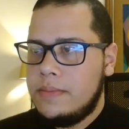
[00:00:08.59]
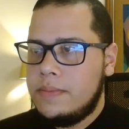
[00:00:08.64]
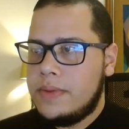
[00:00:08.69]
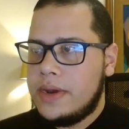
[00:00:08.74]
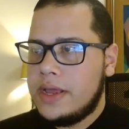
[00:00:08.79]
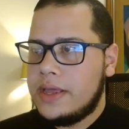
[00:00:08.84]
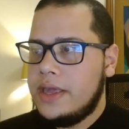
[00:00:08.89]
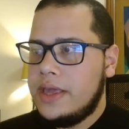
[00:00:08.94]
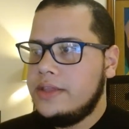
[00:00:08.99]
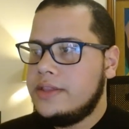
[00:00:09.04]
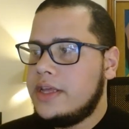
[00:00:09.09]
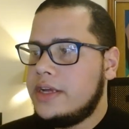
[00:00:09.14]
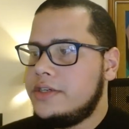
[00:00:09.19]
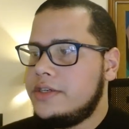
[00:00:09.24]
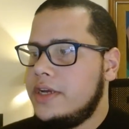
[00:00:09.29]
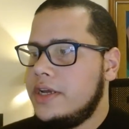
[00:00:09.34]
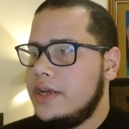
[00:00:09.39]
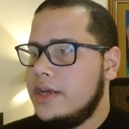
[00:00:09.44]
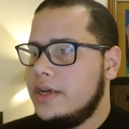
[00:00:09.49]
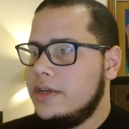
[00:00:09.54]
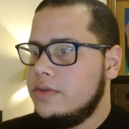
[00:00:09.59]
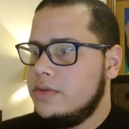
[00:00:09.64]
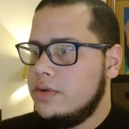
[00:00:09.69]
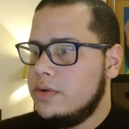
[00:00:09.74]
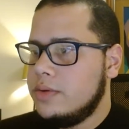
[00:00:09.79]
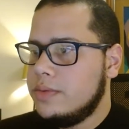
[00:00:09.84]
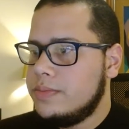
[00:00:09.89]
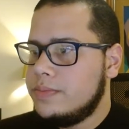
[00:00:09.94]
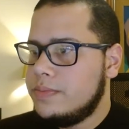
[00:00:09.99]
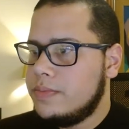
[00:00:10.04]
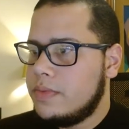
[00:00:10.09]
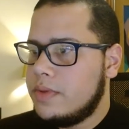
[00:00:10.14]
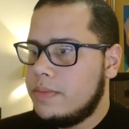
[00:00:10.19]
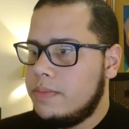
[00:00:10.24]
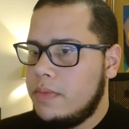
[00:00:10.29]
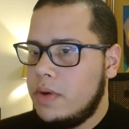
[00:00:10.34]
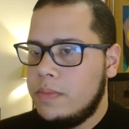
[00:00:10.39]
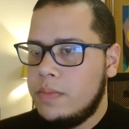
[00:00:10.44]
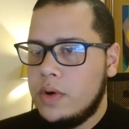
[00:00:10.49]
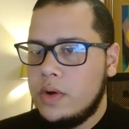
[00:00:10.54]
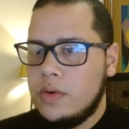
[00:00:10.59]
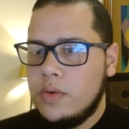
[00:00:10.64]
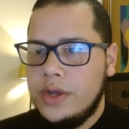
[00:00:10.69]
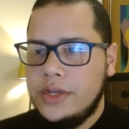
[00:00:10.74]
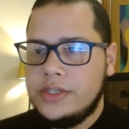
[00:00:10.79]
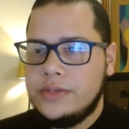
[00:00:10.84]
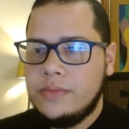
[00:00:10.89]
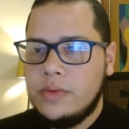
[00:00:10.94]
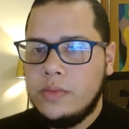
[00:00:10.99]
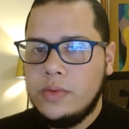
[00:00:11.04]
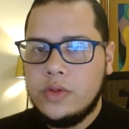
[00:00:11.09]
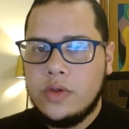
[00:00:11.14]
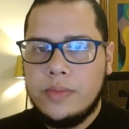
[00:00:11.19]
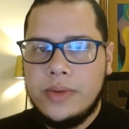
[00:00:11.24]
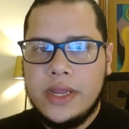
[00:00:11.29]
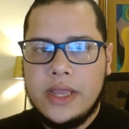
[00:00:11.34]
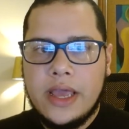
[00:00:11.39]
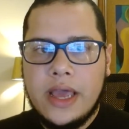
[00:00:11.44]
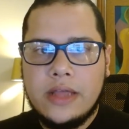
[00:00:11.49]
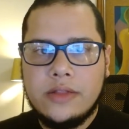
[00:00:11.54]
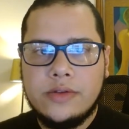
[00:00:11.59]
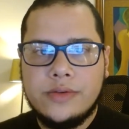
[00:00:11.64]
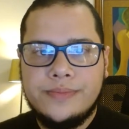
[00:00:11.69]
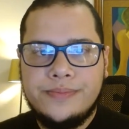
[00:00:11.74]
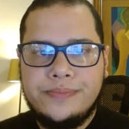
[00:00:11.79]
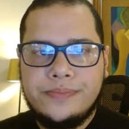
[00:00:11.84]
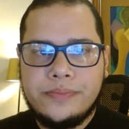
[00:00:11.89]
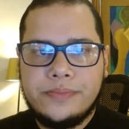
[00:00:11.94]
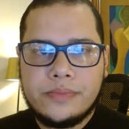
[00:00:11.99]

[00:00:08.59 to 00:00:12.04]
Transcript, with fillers: Para quem está chegando, meu boa noite, meu muito obrigado.